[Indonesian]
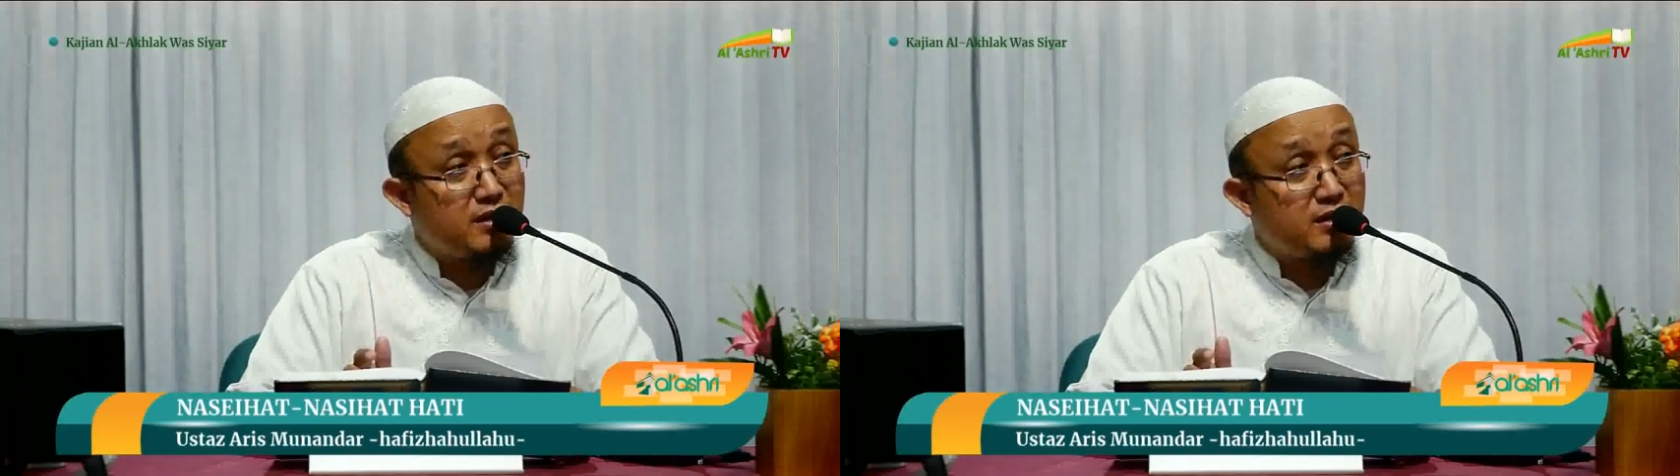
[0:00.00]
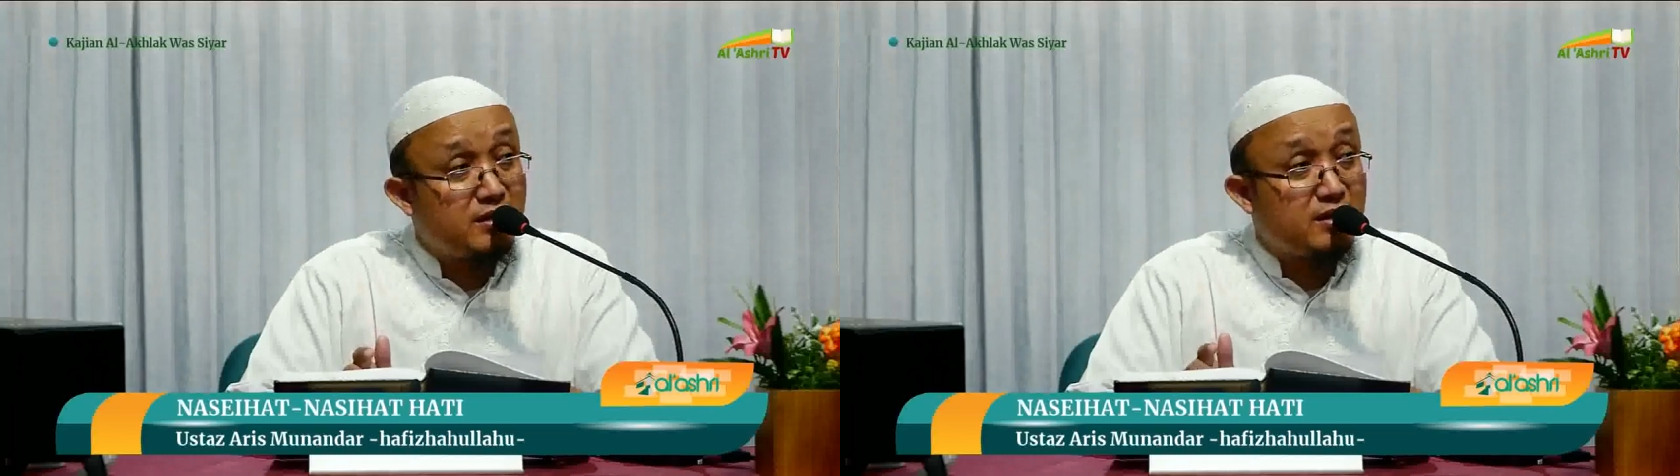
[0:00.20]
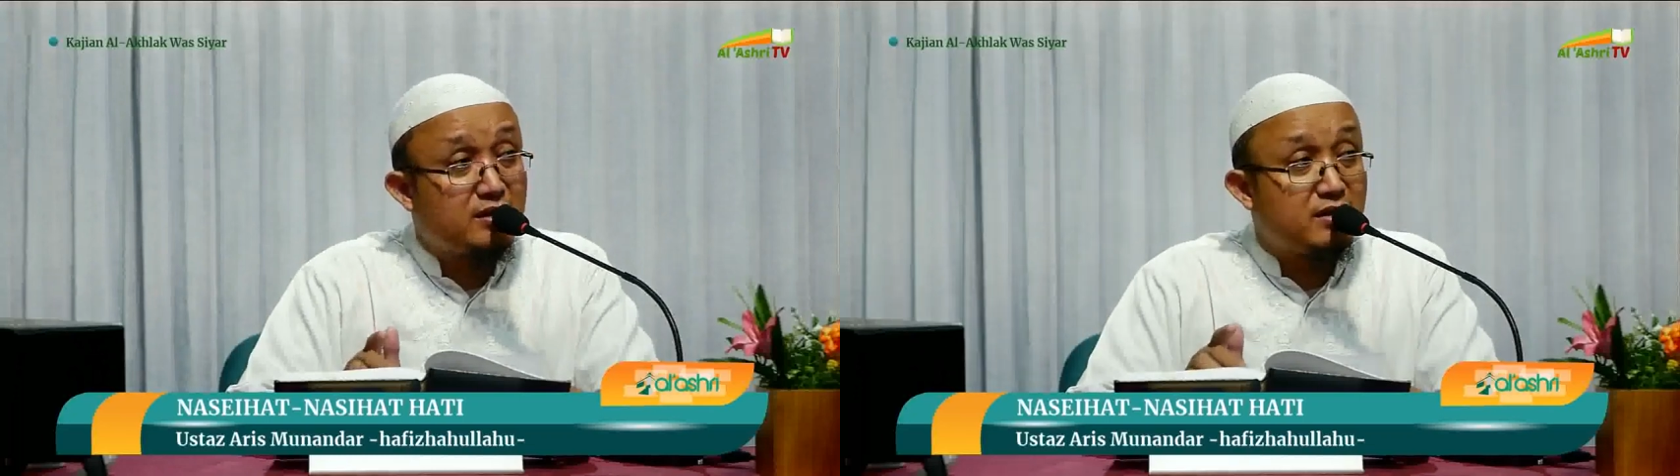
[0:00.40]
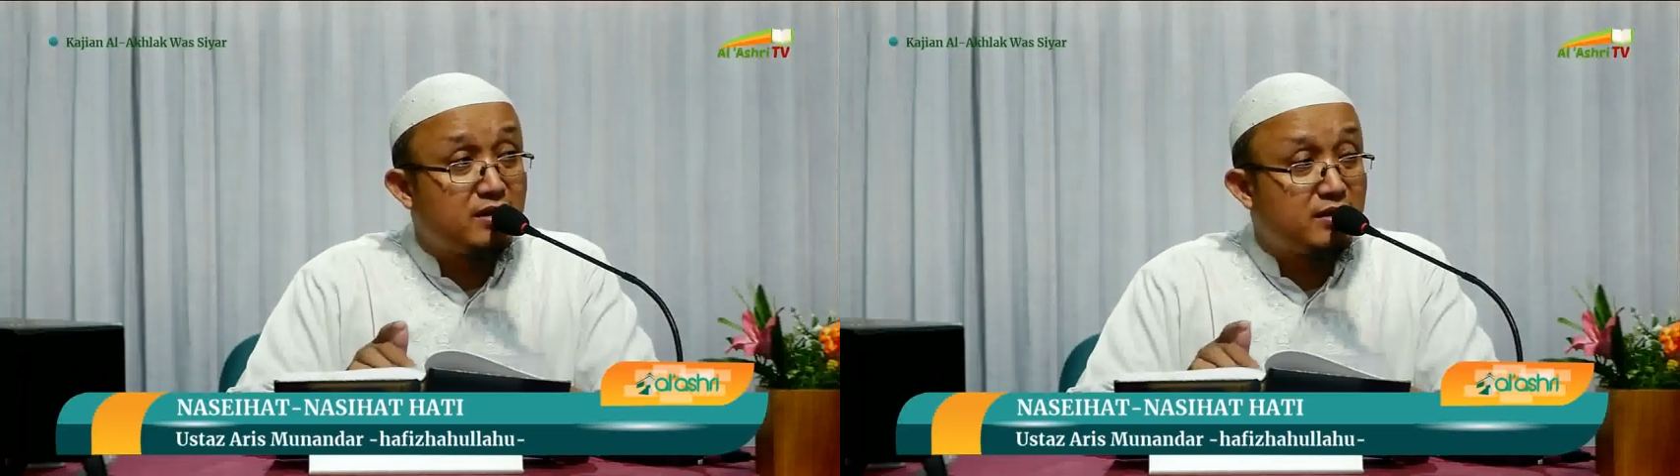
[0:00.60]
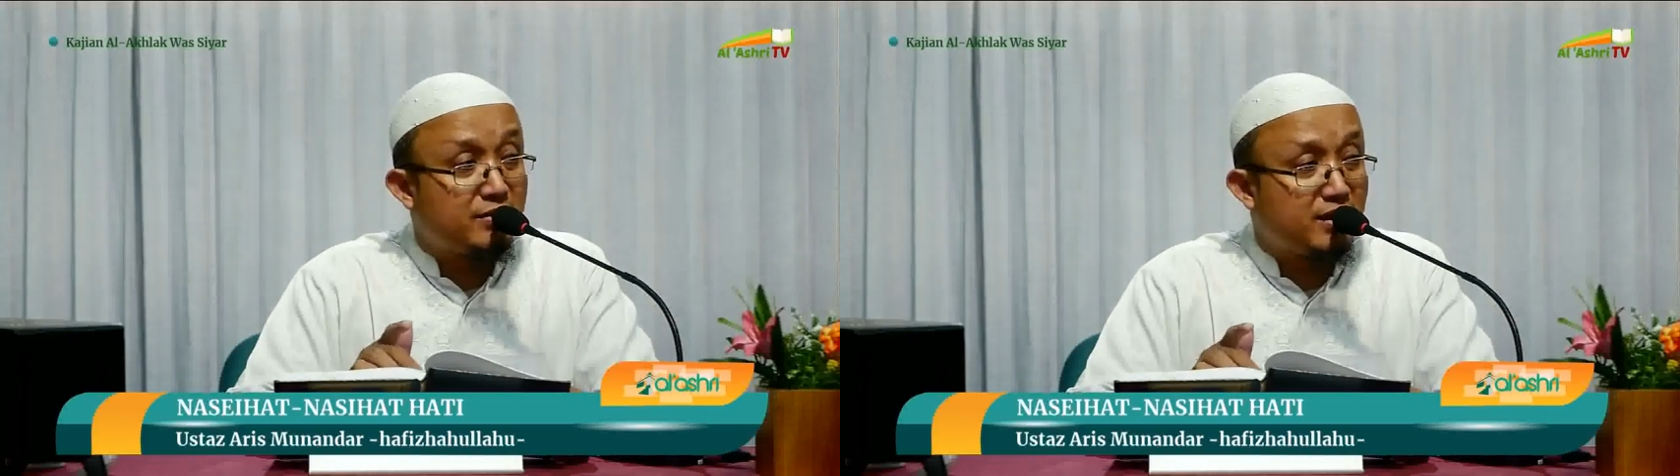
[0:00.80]
dan tidak
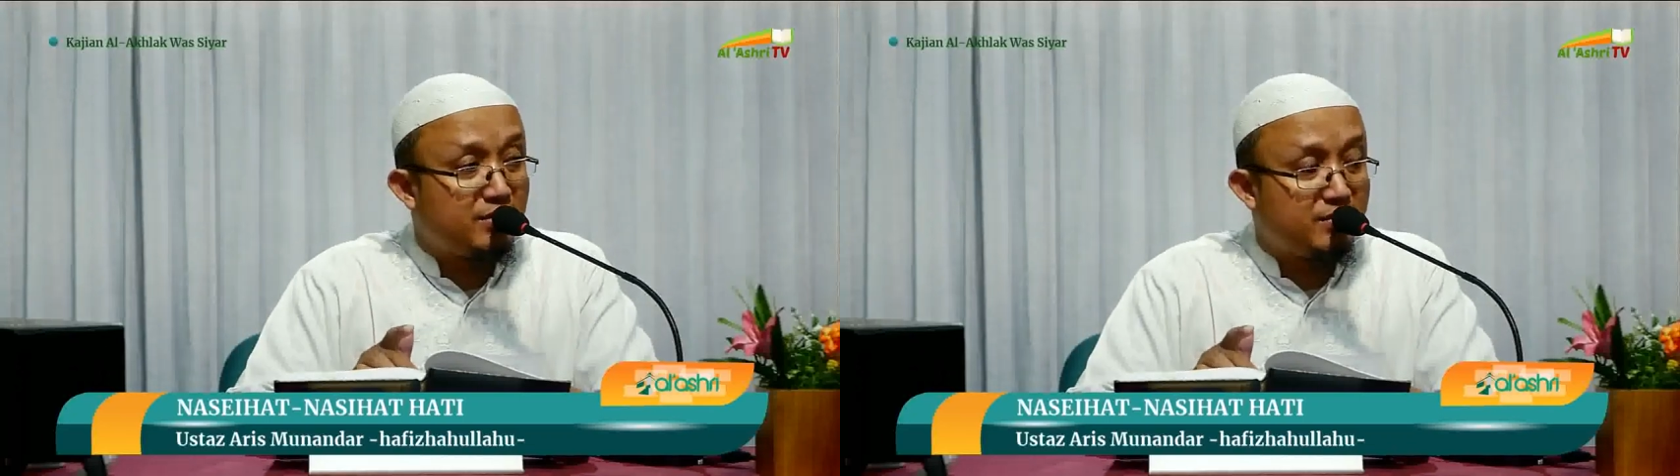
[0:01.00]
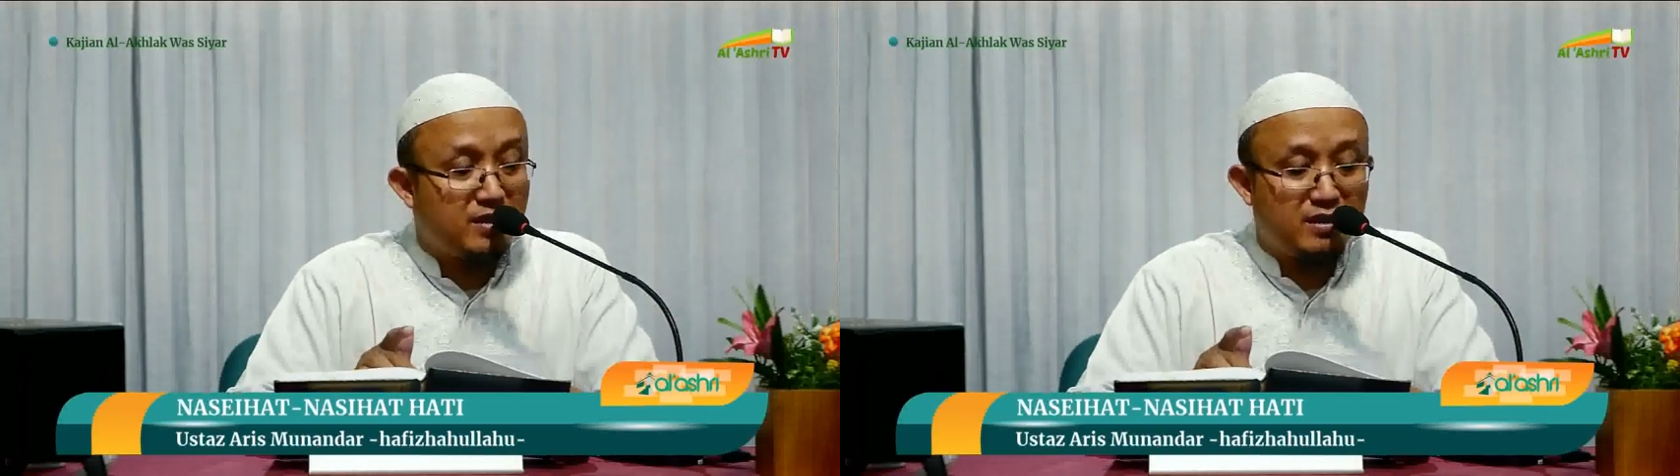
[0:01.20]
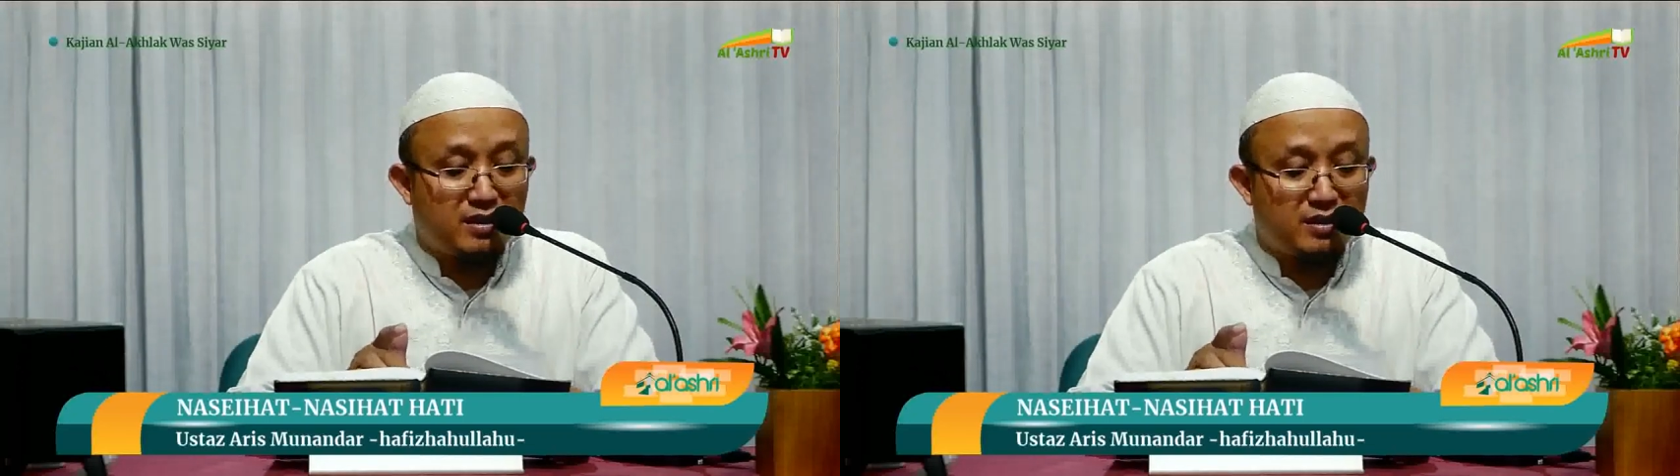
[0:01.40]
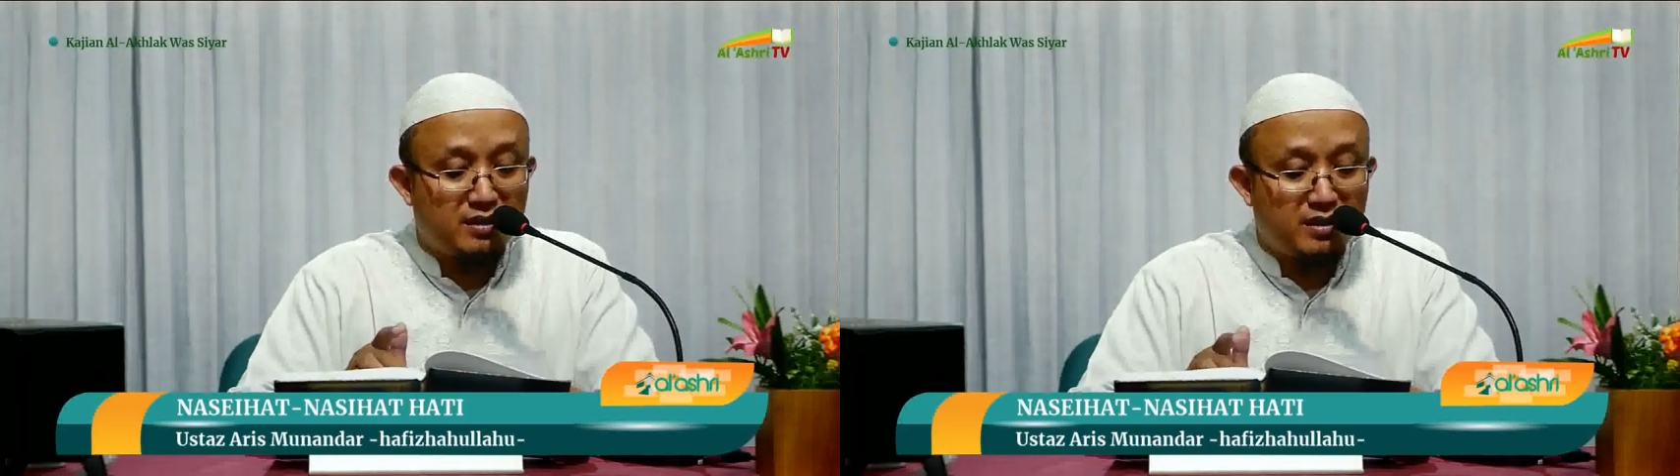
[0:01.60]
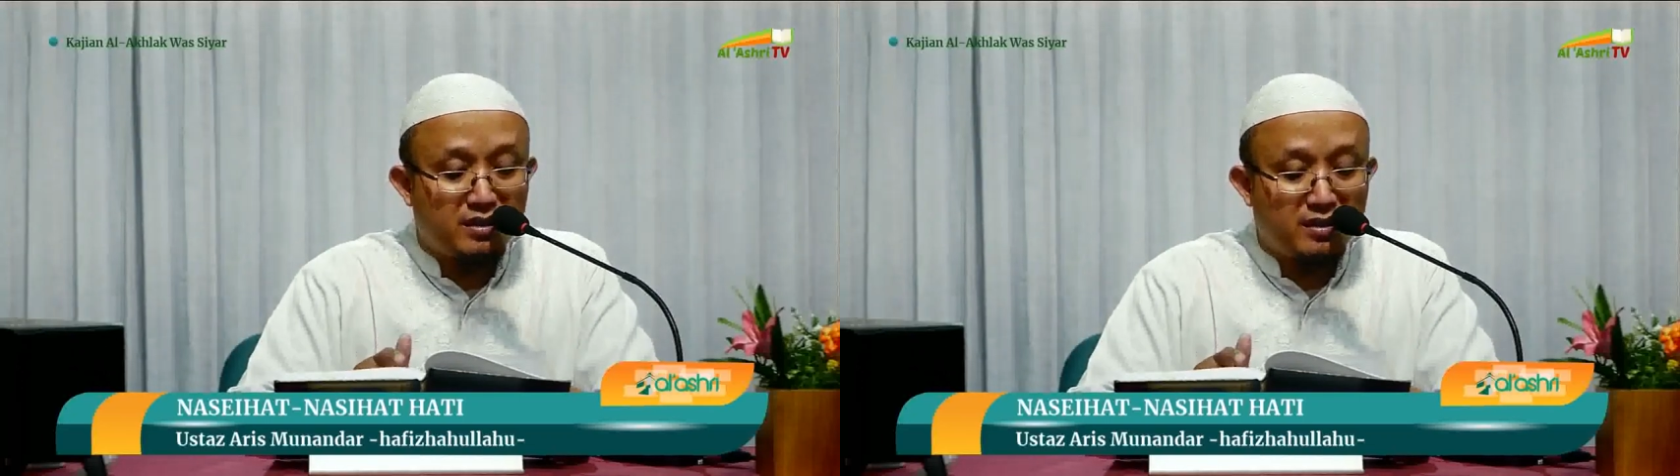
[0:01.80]

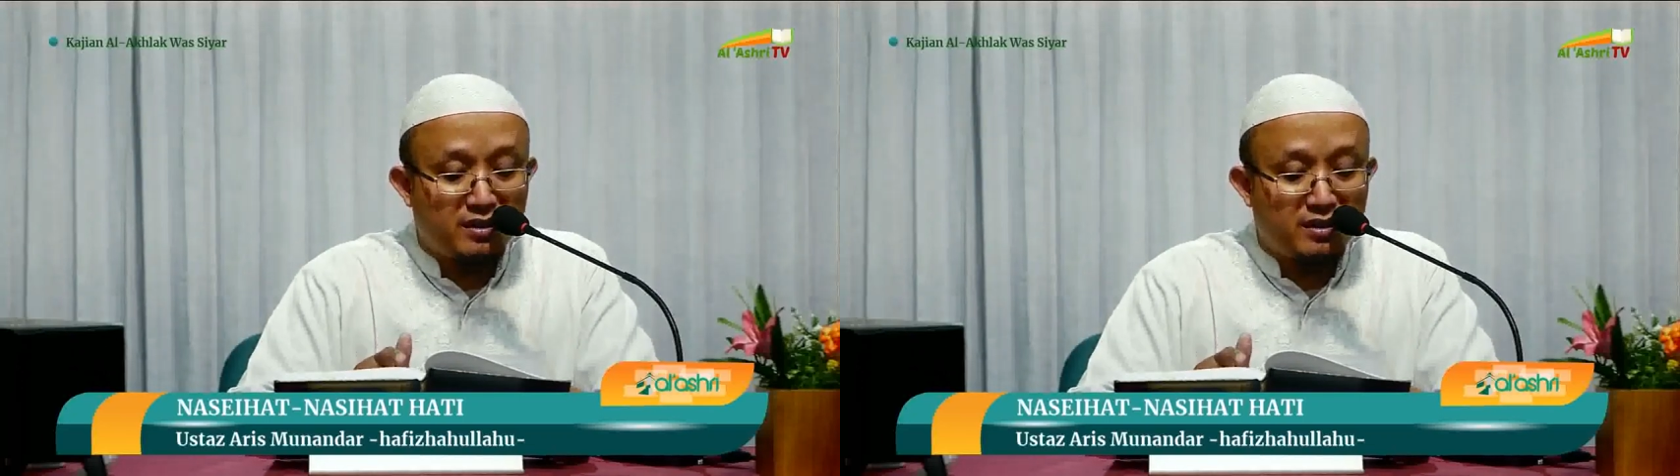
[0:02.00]
mengamalkannya.